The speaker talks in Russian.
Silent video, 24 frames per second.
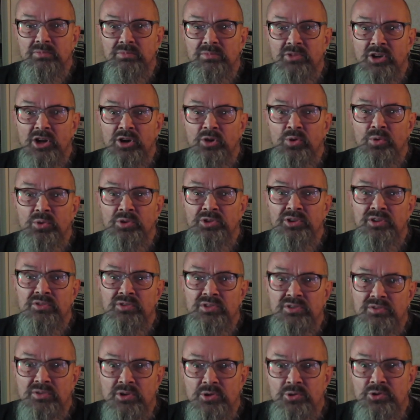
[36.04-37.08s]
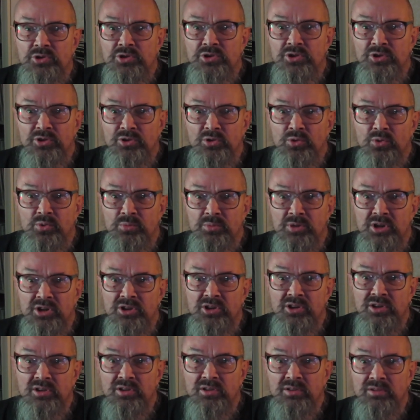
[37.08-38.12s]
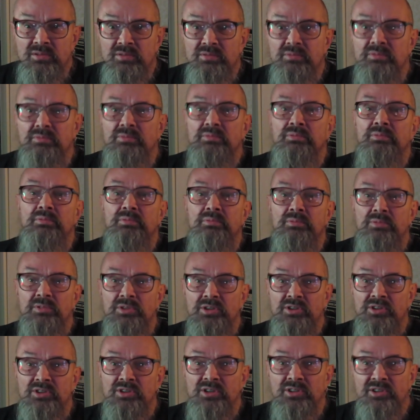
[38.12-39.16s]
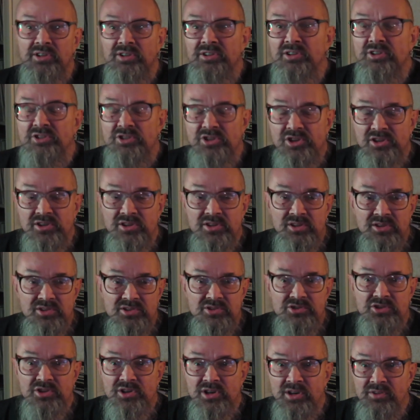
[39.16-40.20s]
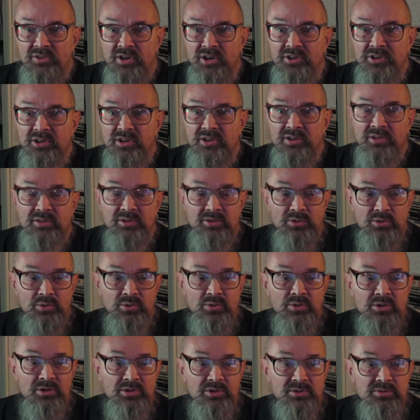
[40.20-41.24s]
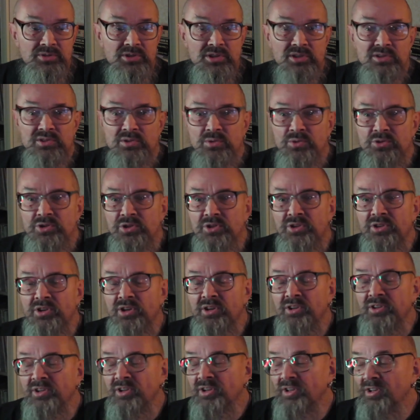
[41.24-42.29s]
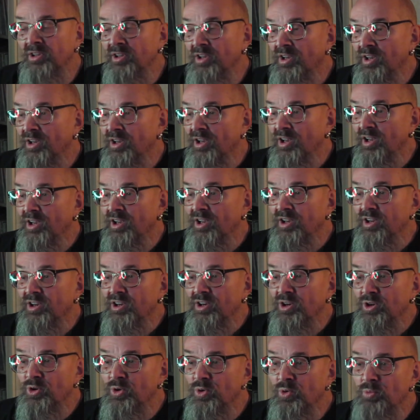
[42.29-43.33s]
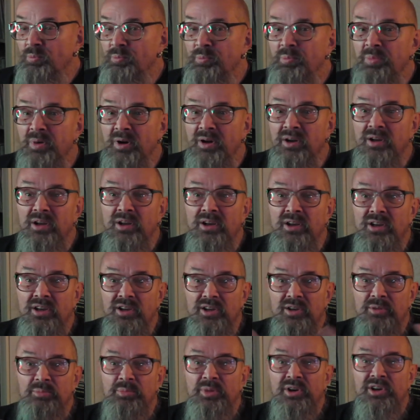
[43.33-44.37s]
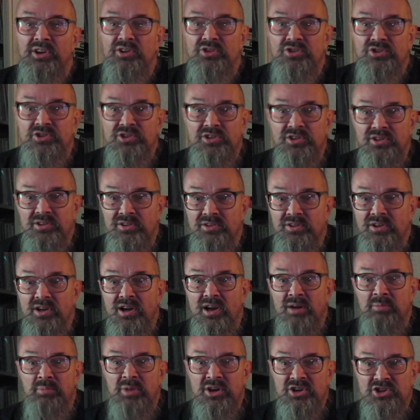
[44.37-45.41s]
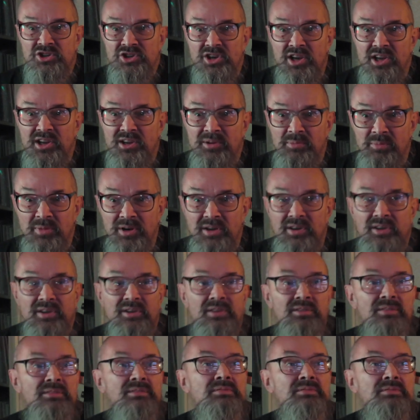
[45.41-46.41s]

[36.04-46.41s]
находки, вызывающие недоумение и иногда даже разочарование. Но это в тех случаях, когда группа прежде обожаемая,